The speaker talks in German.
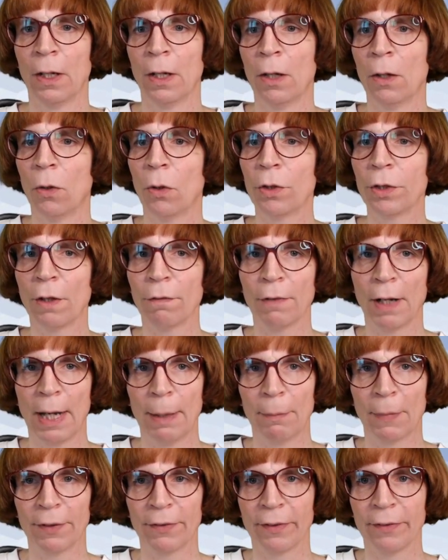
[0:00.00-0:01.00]
Und auf
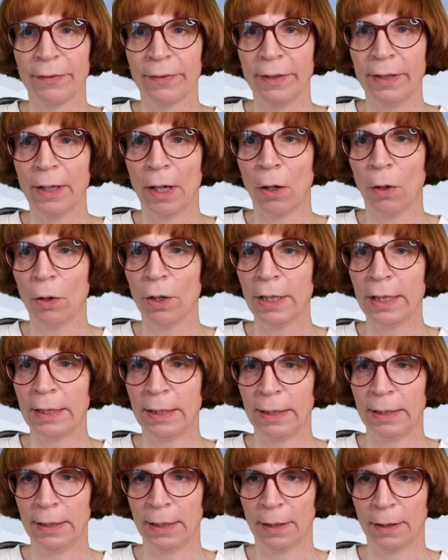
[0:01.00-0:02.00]
einmal sind sie auch
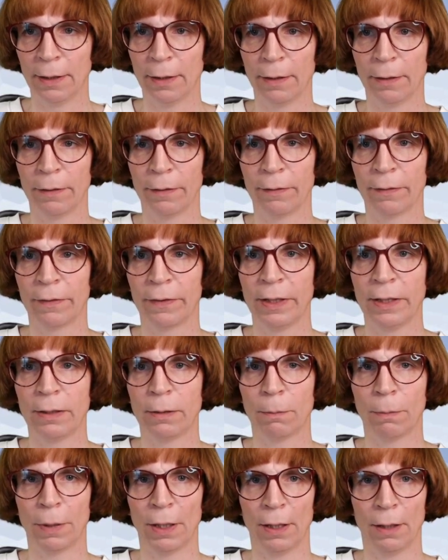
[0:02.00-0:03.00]
hier
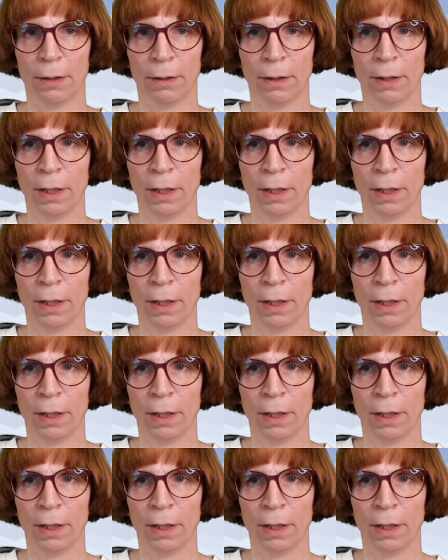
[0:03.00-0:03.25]
sichtbar.